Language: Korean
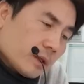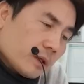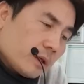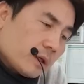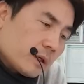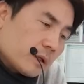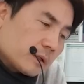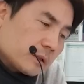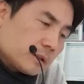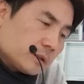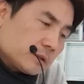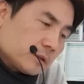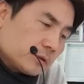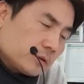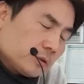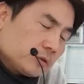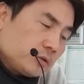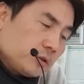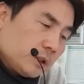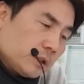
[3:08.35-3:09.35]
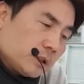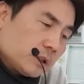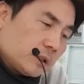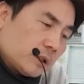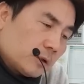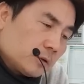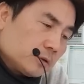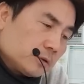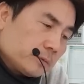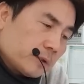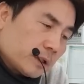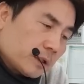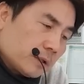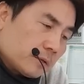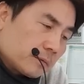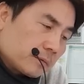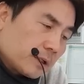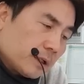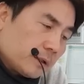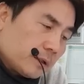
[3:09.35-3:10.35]
예, 그 정도 수익이 나올 수밖에
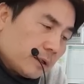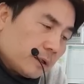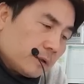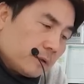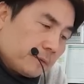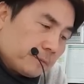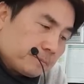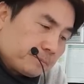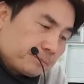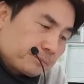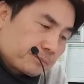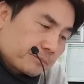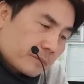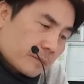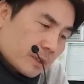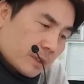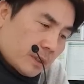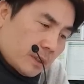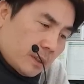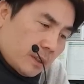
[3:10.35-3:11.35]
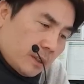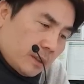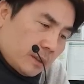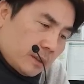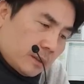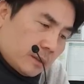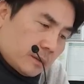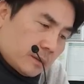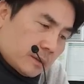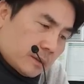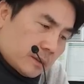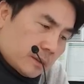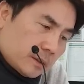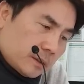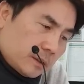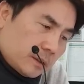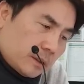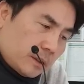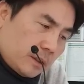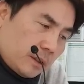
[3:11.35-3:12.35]
없겠네요.
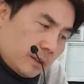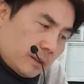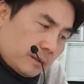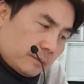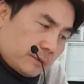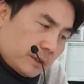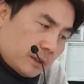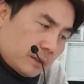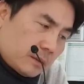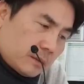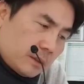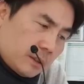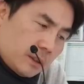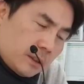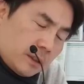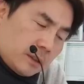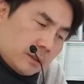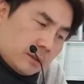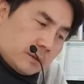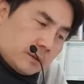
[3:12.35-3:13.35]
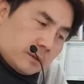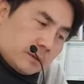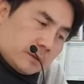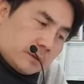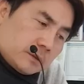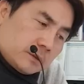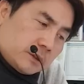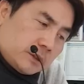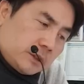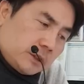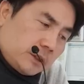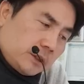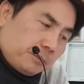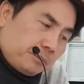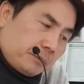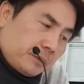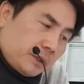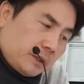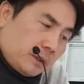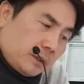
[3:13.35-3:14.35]
이게 아마
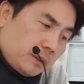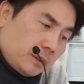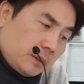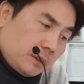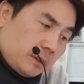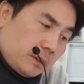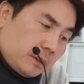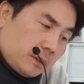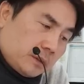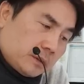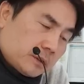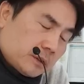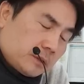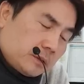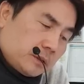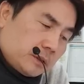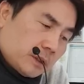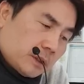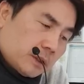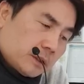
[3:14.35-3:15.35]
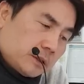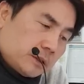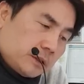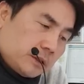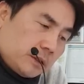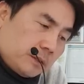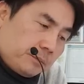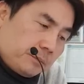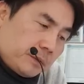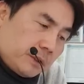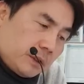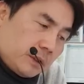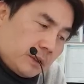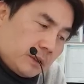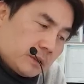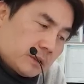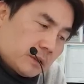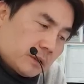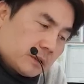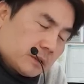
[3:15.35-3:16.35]
지디피 전 세계
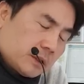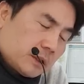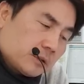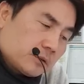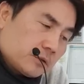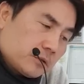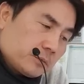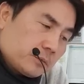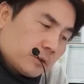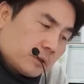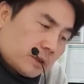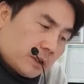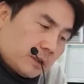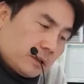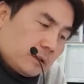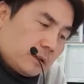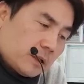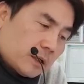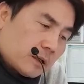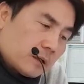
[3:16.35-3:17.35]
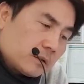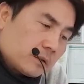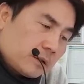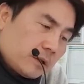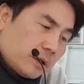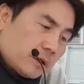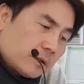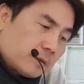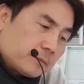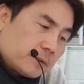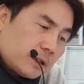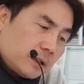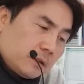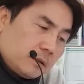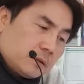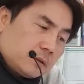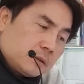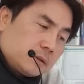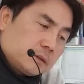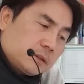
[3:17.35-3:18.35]
지디피 성장률보다는 나올 게
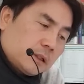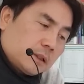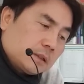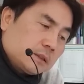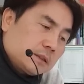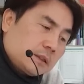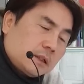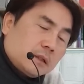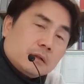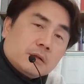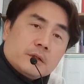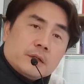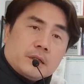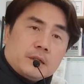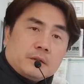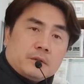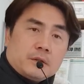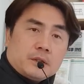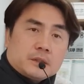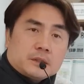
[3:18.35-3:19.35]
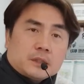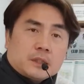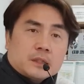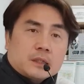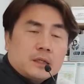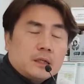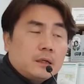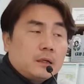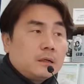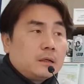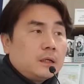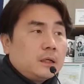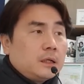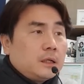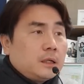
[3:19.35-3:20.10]
아마 상장한 회사가